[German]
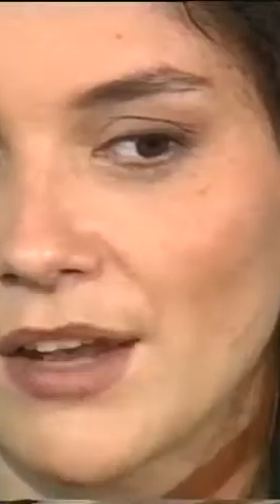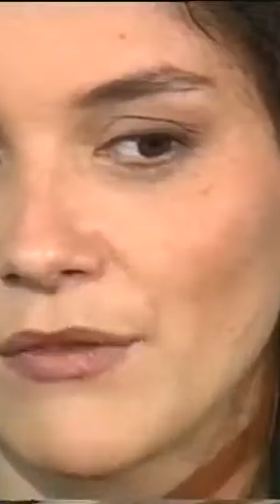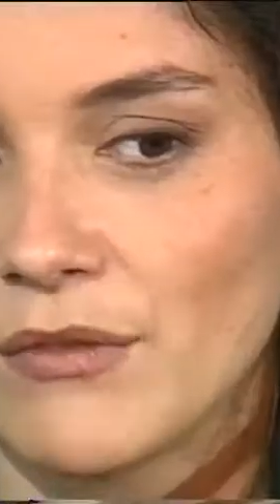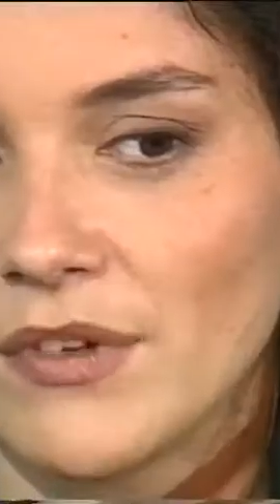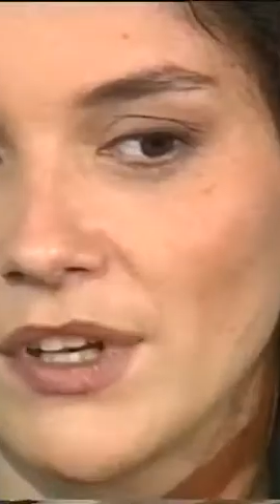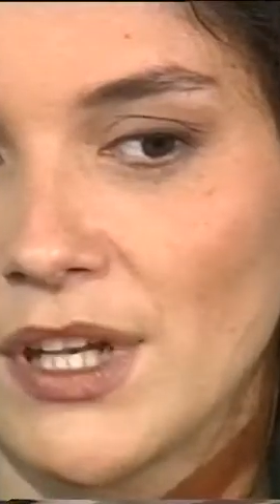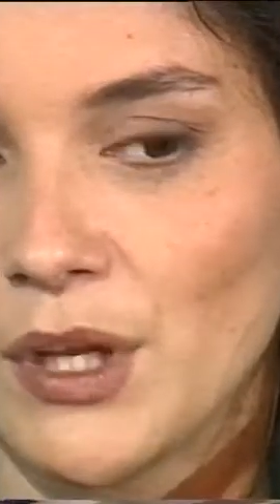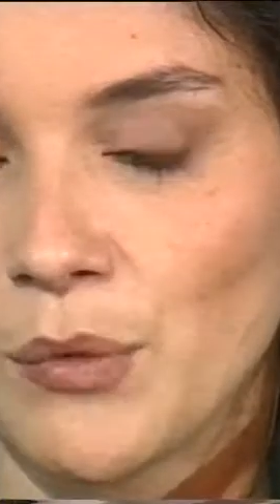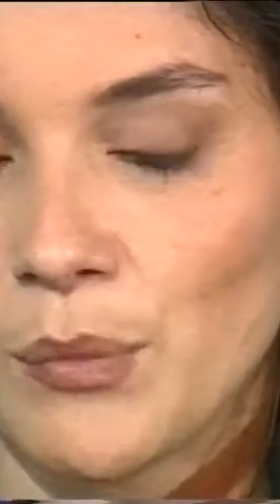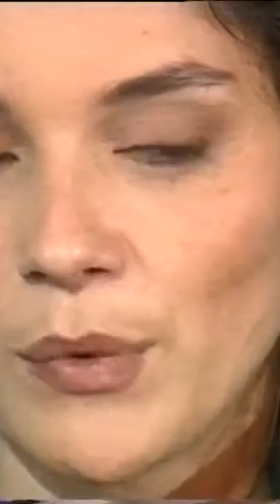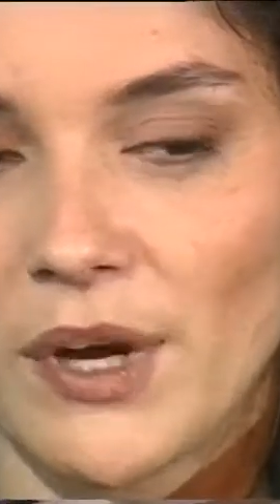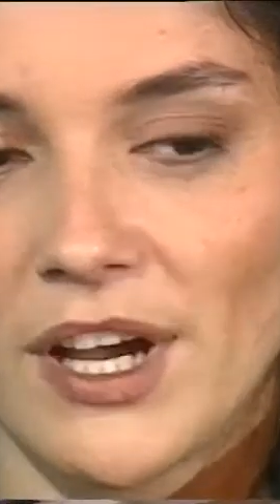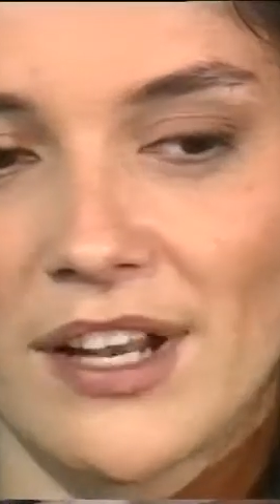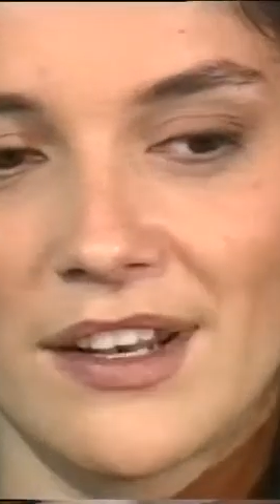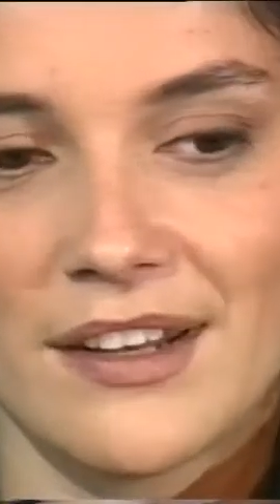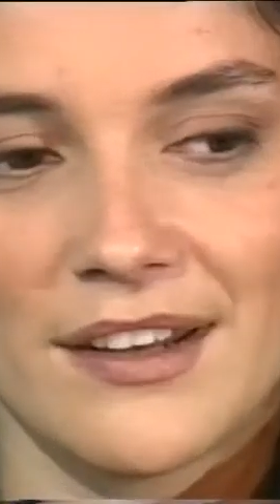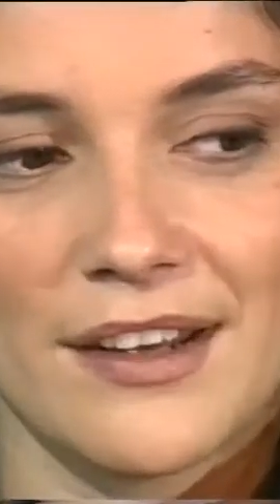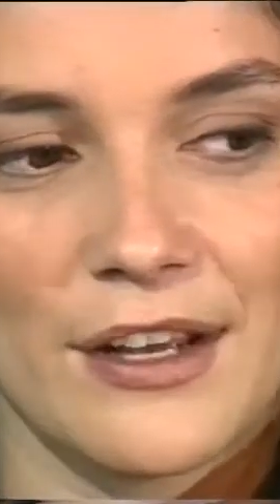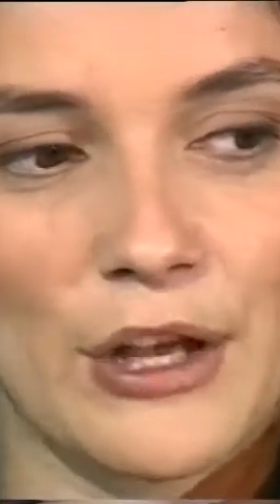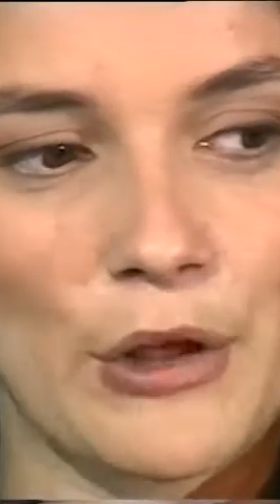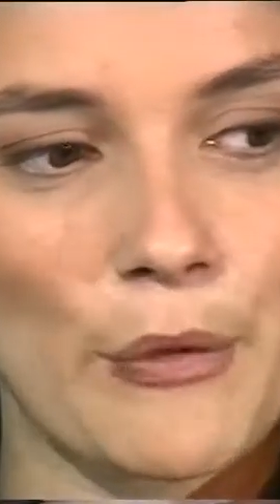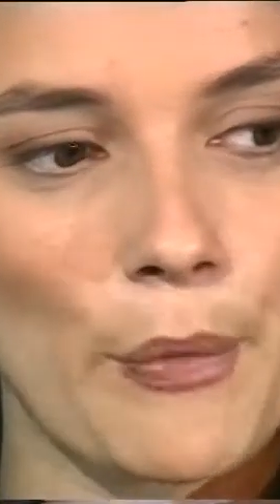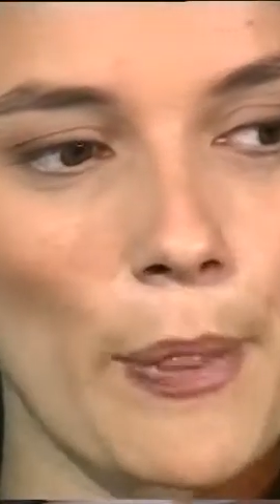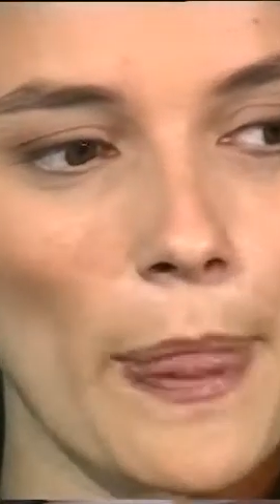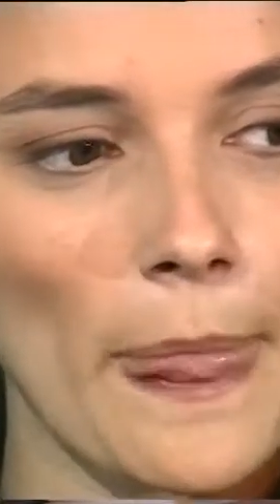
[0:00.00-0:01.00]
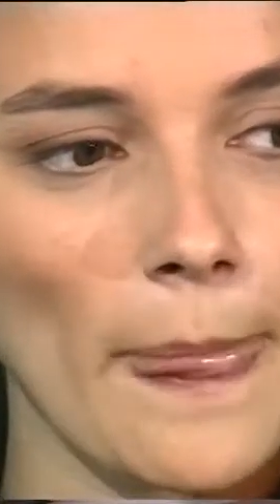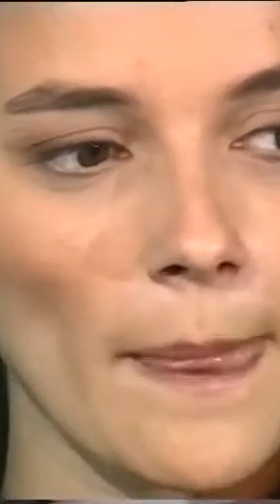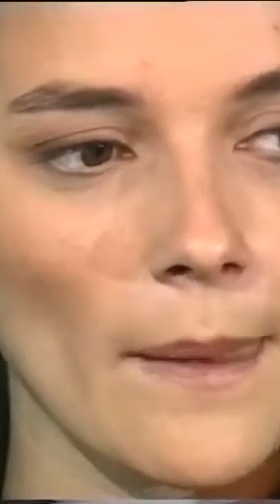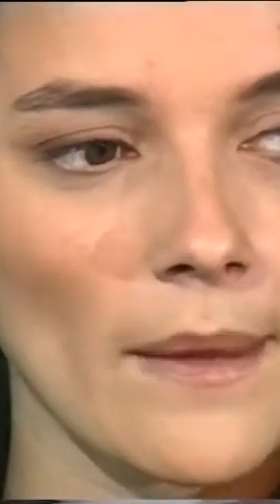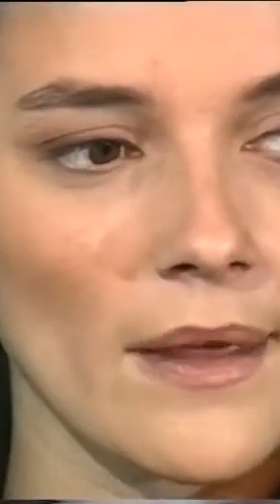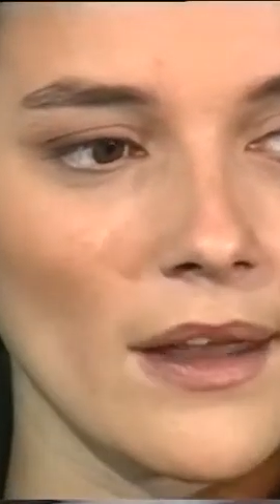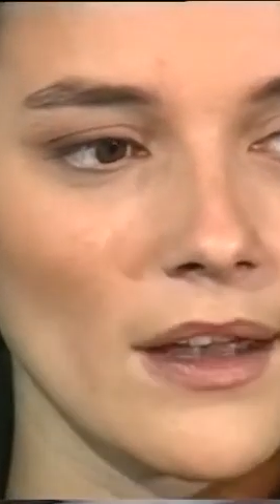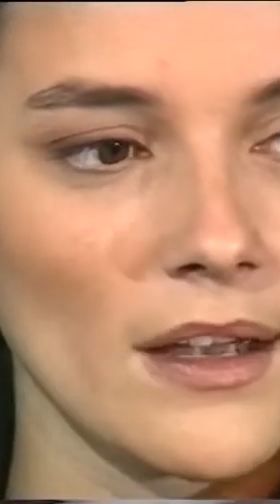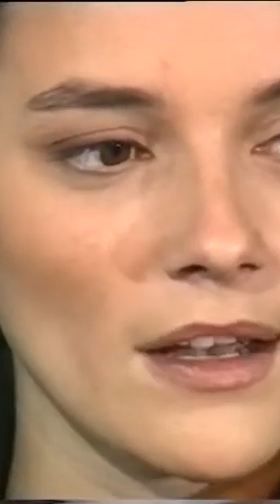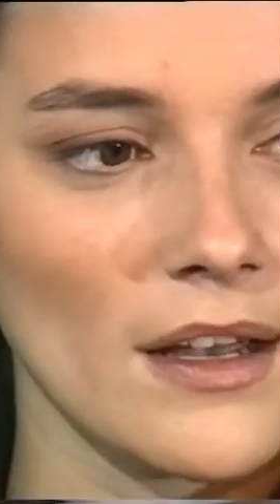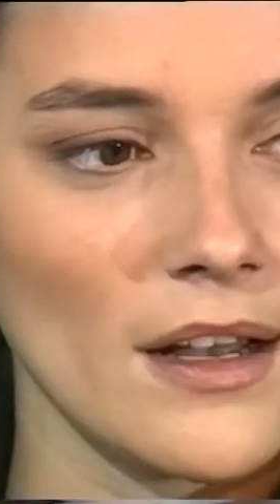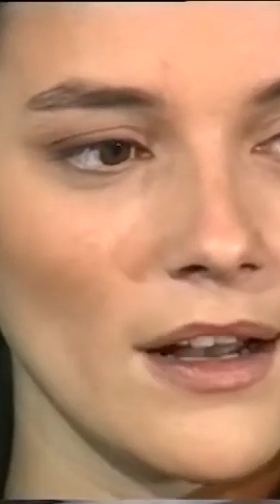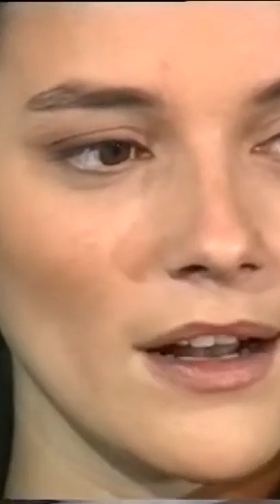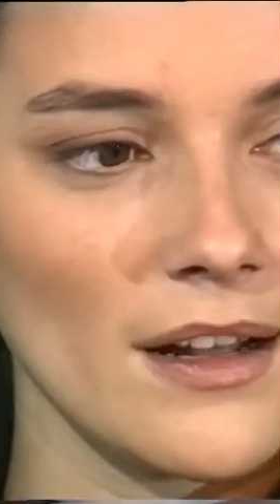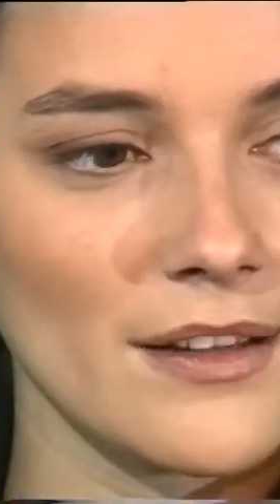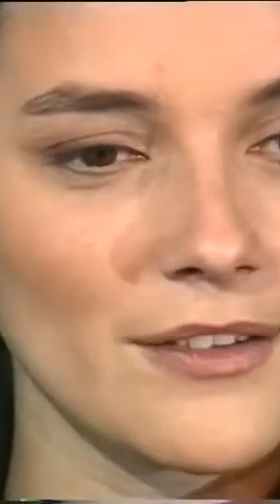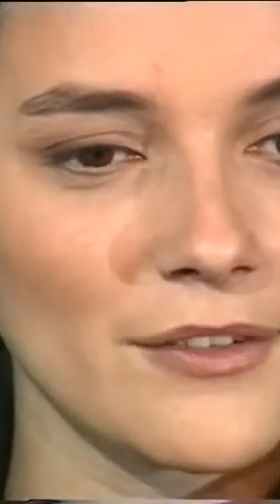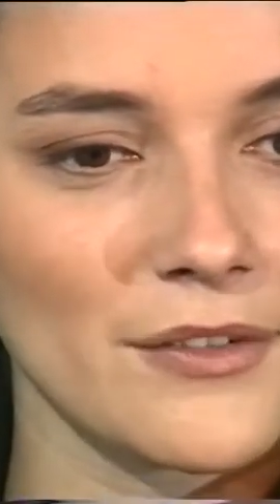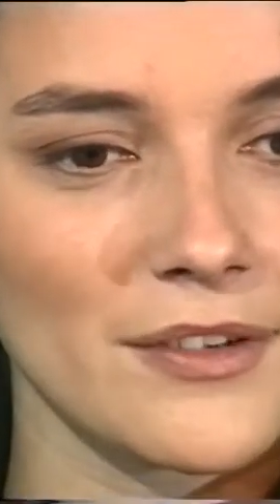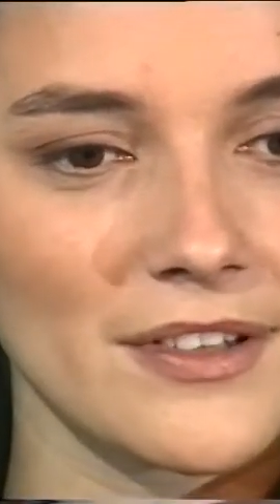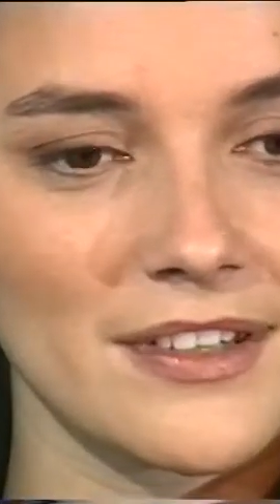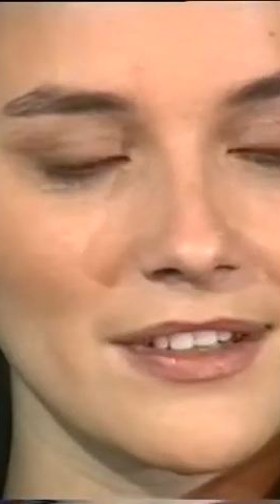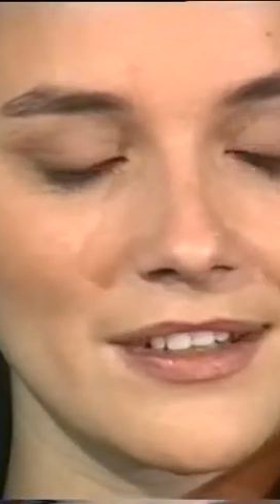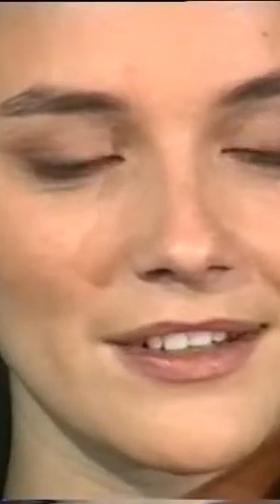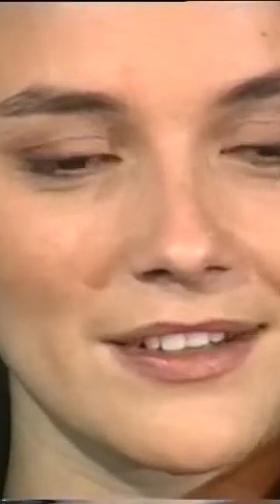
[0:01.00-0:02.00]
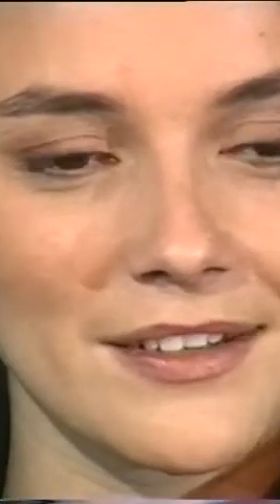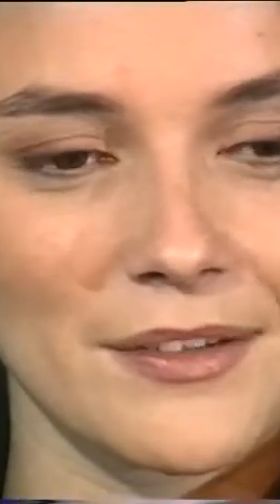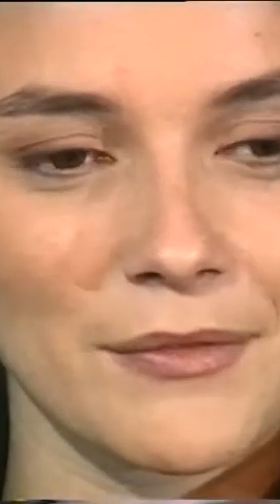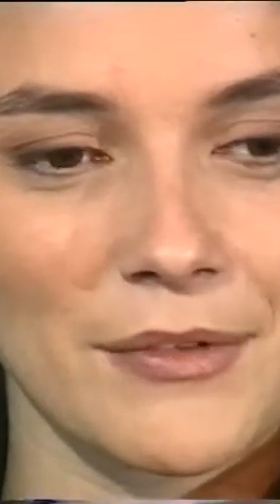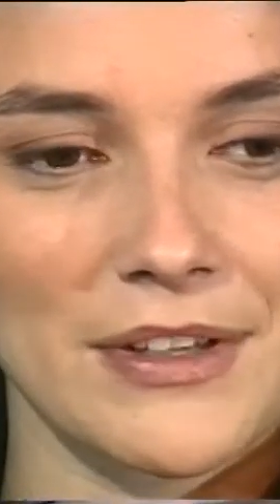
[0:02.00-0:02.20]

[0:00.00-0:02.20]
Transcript: wie die bei der also was, ich,